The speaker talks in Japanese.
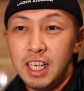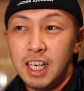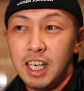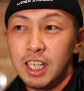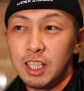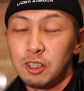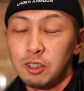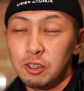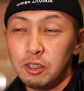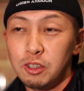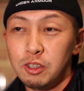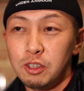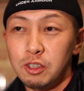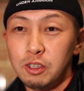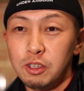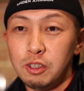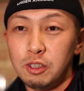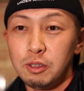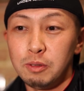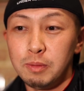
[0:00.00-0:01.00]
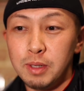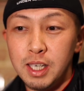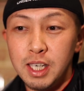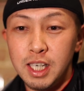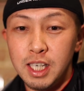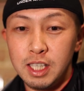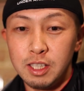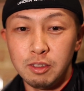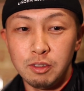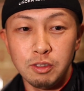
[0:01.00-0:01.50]
あと
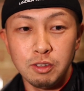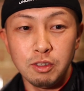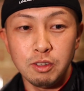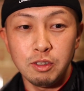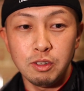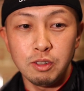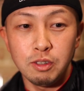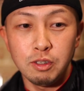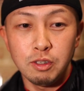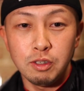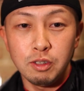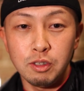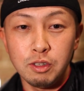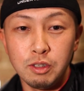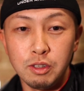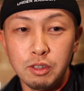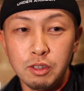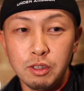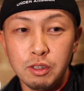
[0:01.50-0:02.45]
まああの